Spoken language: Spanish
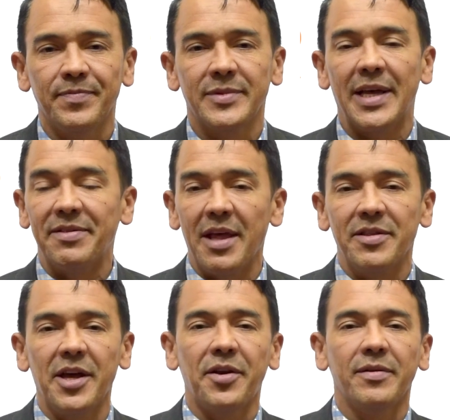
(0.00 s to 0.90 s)

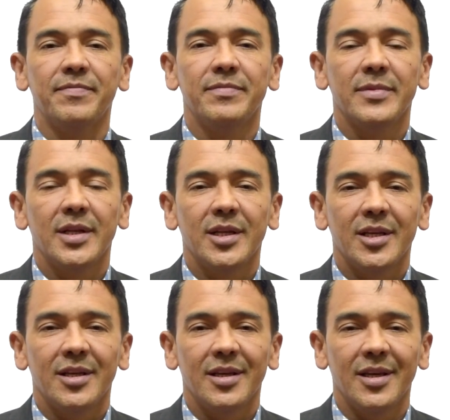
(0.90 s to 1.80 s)
Santander.
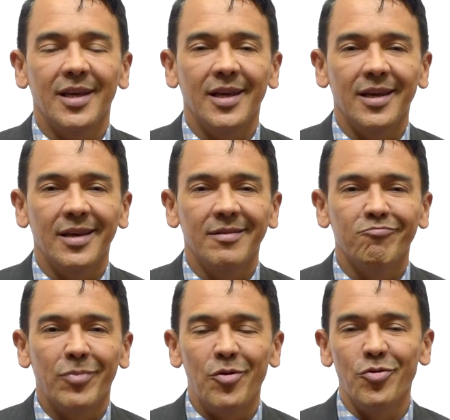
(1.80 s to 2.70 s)
Eh,
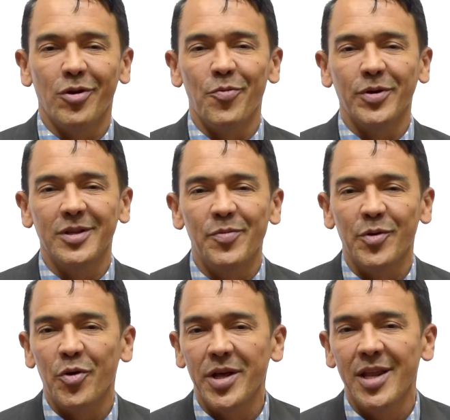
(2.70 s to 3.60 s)
bueno, yo qué puedo decir de
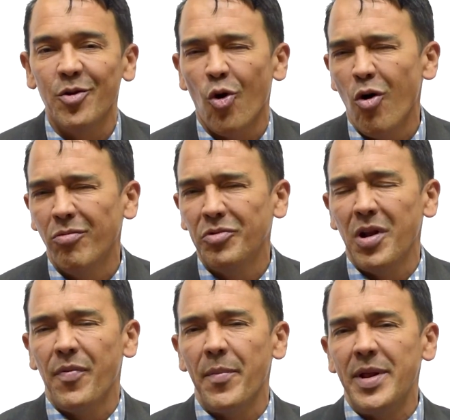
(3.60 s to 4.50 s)
mis orígenes, no, de
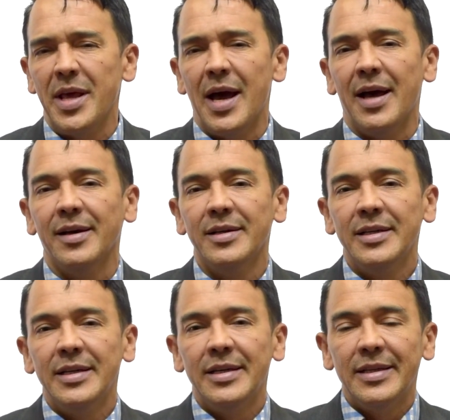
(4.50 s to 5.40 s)
una familia
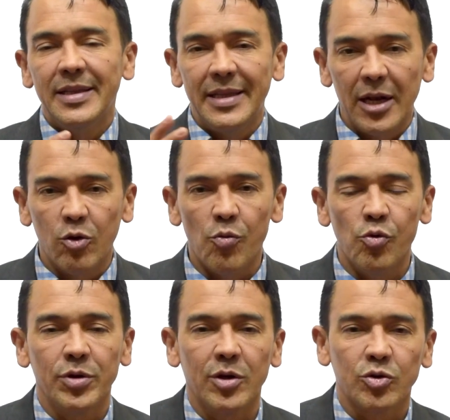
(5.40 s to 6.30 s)
del
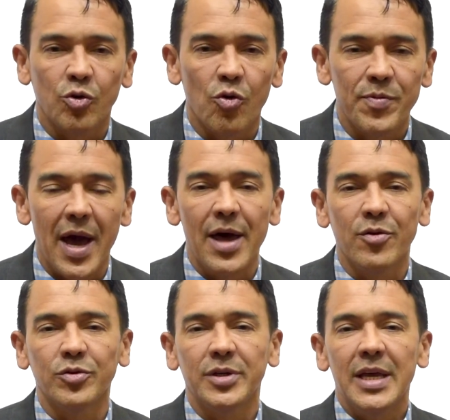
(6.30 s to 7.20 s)
común de los
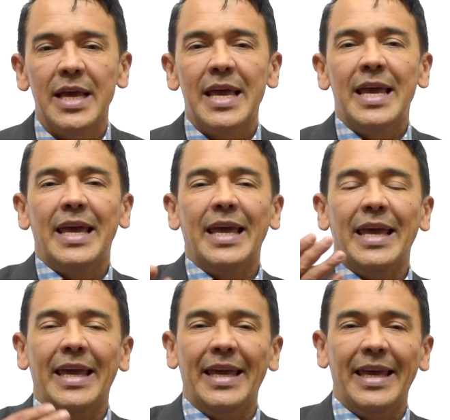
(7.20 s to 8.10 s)
colombianos,
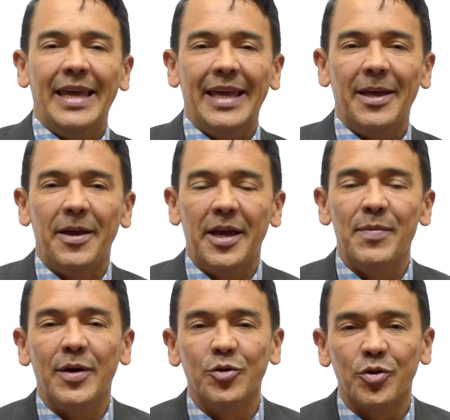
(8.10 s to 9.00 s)
eh, el
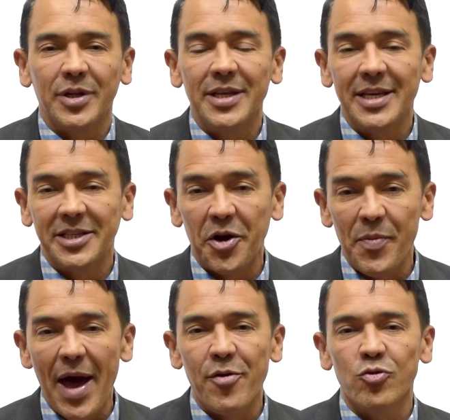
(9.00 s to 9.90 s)
mayor de 10
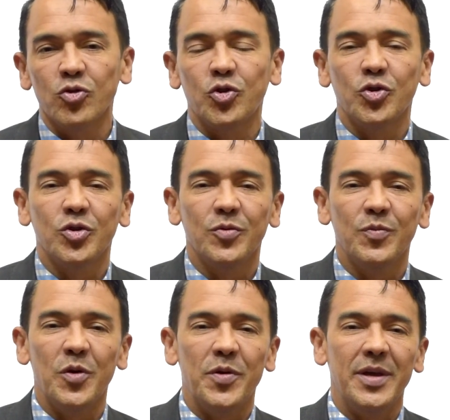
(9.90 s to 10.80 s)
hermanos,
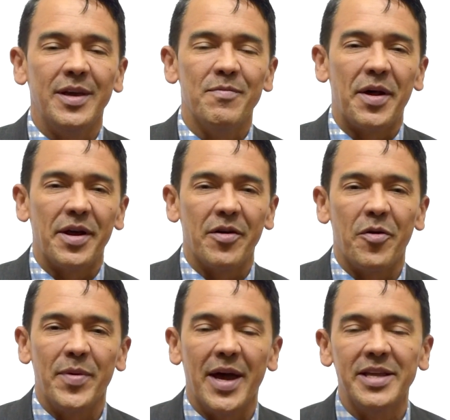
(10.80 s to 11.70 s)
viví en Barranca
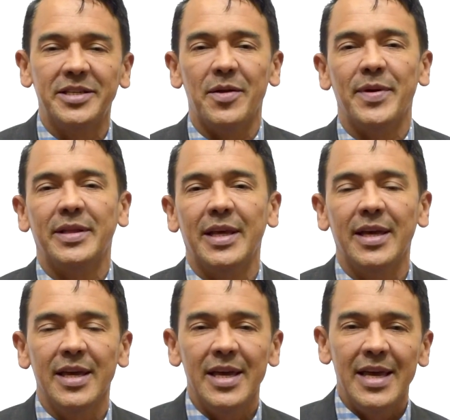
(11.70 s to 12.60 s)
Bermeja inicialmente